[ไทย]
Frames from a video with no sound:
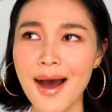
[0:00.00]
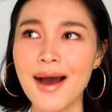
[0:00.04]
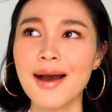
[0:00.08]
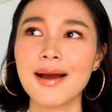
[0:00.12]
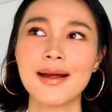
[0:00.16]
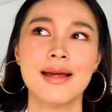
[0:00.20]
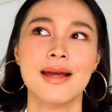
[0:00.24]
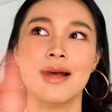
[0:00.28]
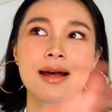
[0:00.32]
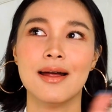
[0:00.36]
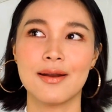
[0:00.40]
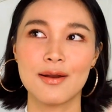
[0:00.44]
ก
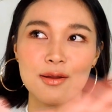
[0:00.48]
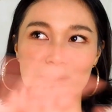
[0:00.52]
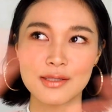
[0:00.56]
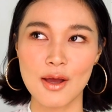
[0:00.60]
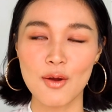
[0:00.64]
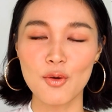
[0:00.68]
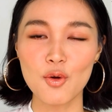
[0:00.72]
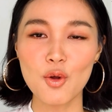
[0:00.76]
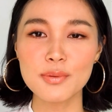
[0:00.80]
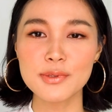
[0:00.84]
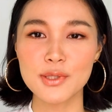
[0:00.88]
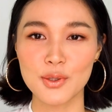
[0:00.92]
เราจะ
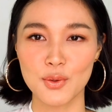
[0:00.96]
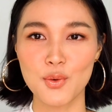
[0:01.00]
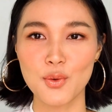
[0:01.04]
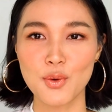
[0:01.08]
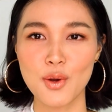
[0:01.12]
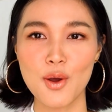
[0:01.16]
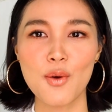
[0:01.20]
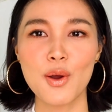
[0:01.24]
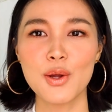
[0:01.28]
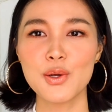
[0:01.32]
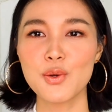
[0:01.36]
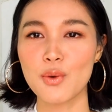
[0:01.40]
เอารูปจาก
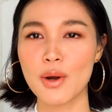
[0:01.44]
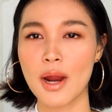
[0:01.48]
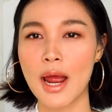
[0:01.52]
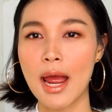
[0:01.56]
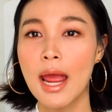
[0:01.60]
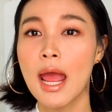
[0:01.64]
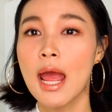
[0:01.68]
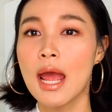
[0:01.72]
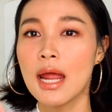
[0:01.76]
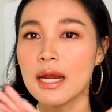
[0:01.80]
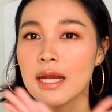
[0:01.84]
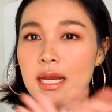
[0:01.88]
Google ให้ดูนะ
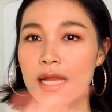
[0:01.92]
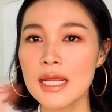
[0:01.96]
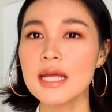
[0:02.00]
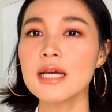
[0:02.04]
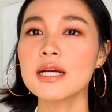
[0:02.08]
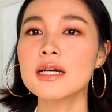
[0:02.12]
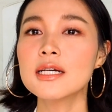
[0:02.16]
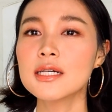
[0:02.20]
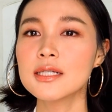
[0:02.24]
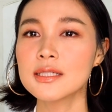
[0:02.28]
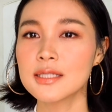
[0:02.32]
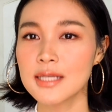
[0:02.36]
คะ นี่
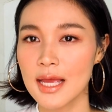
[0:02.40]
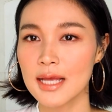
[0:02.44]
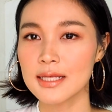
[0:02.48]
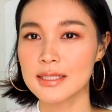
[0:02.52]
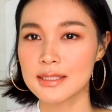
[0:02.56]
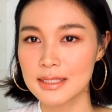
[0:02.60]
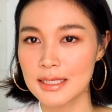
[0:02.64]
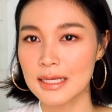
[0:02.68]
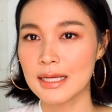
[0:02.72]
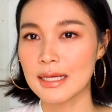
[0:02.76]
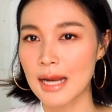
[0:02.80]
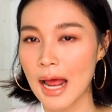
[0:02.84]
คือเฉด
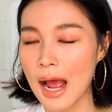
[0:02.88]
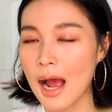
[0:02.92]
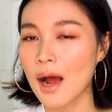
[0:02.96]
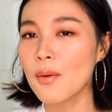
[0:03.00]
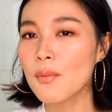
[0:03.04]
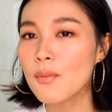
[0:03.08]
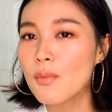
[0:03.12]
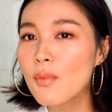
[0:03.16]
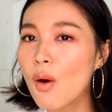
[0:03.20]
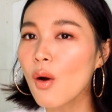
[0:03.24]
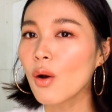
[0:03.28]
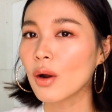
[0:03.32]
สีทั้ง
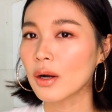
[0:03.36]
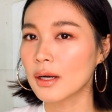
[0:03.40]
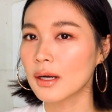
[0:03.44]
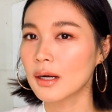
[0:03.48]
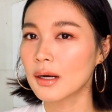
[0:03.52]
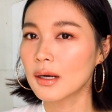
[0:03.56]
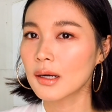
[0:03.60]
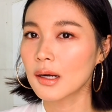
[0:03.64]
หมด